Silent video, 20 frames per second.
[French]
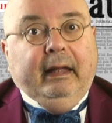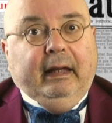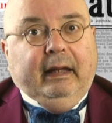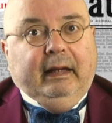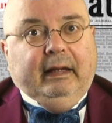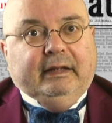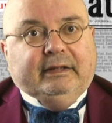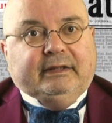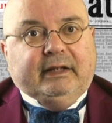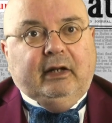
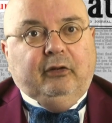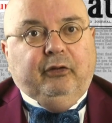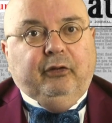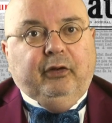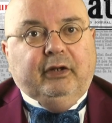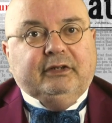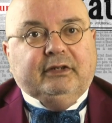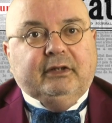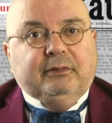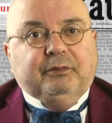Les salles de
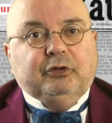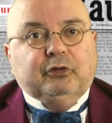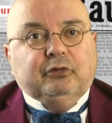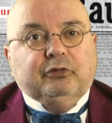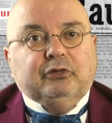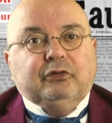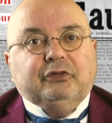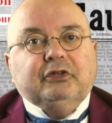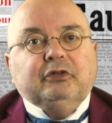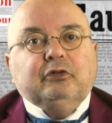réception
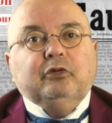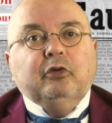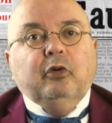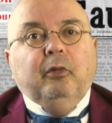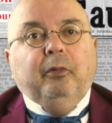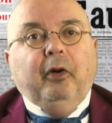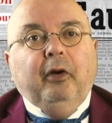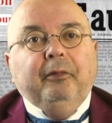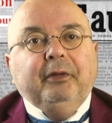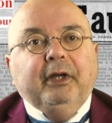sont situées au
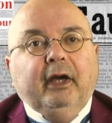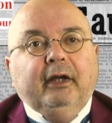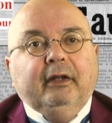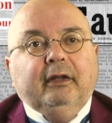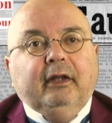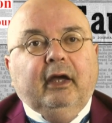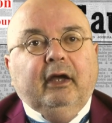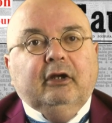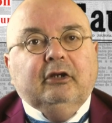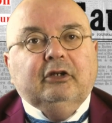premier
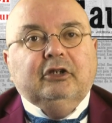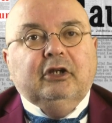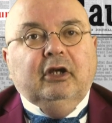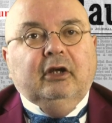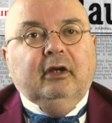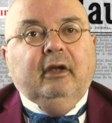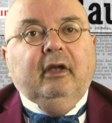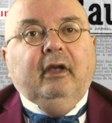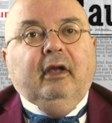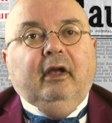étage.
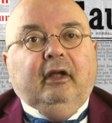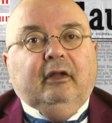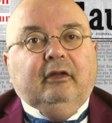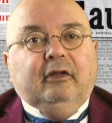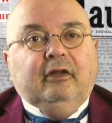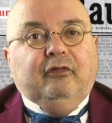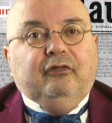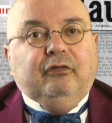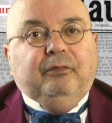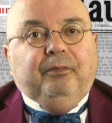
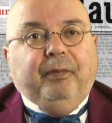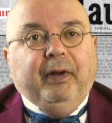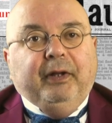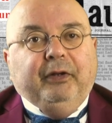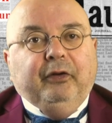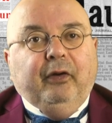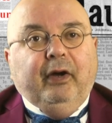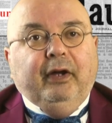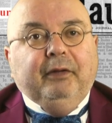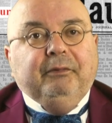Des vues
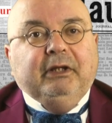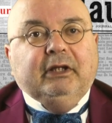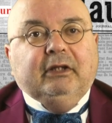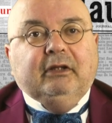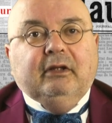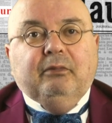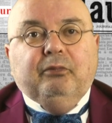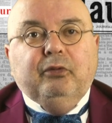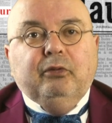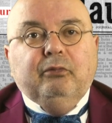panoramiques
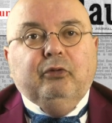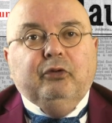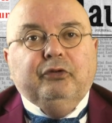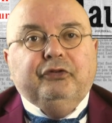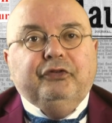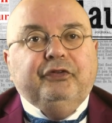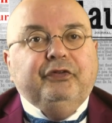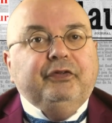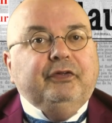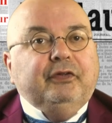des plus beaux
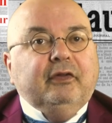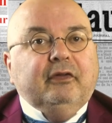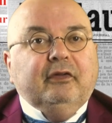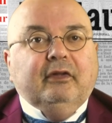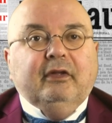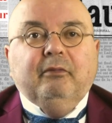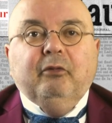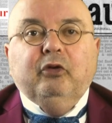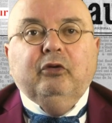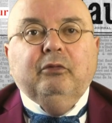sites,
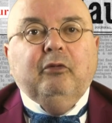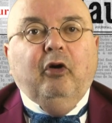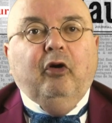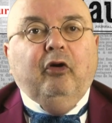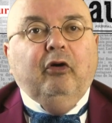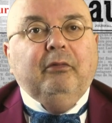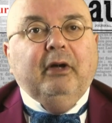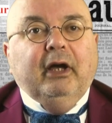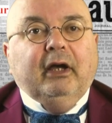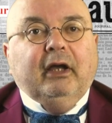des monuments
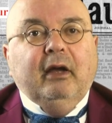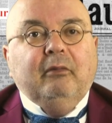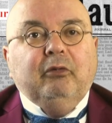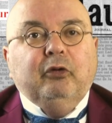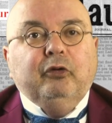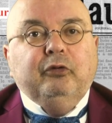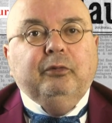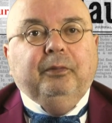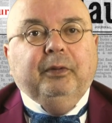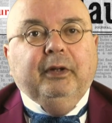
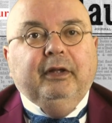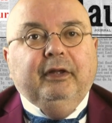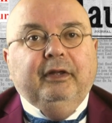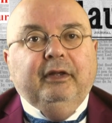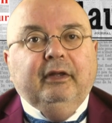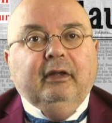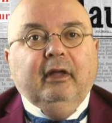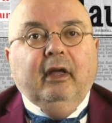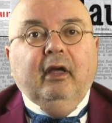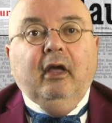remarquables du pays,
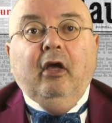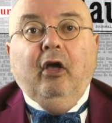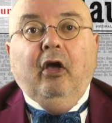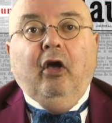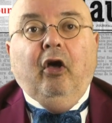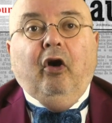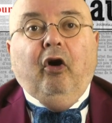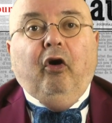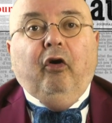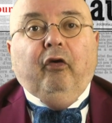
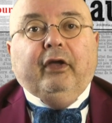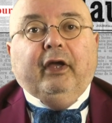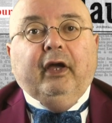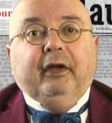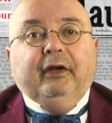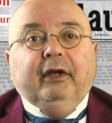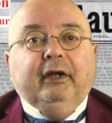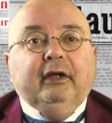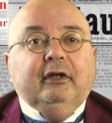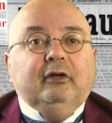
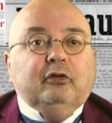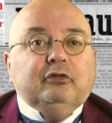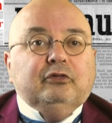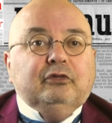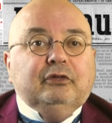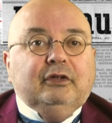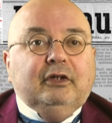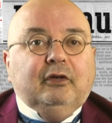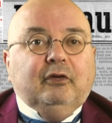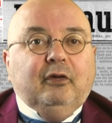encadrés dans
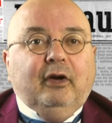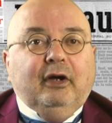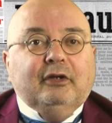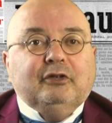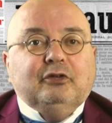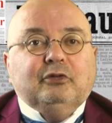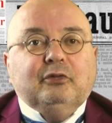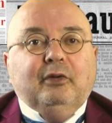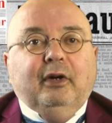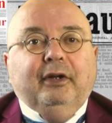une
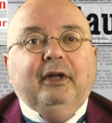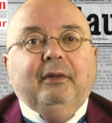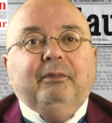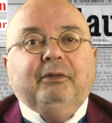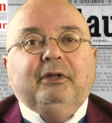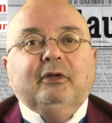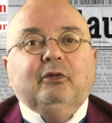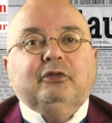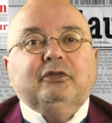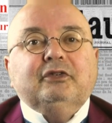décoration
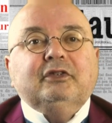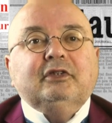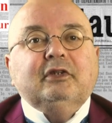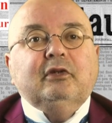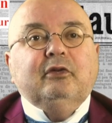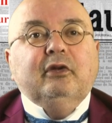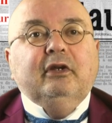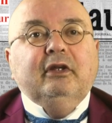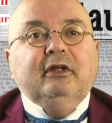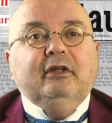adaptée au
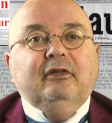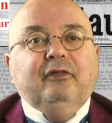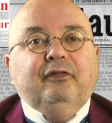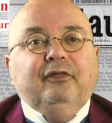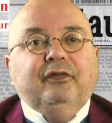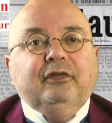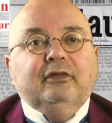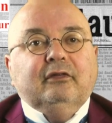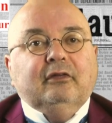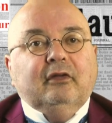style de
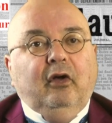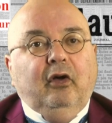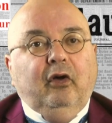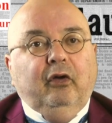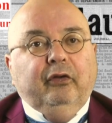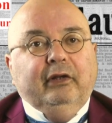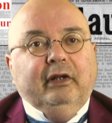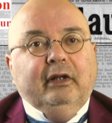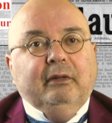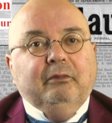l'édifice,
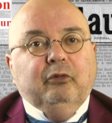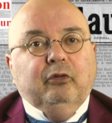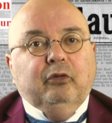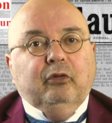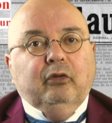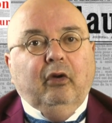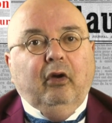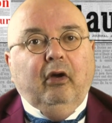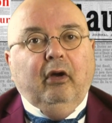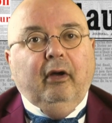ornent les
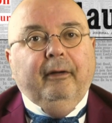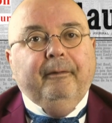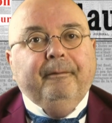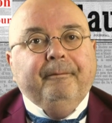murs.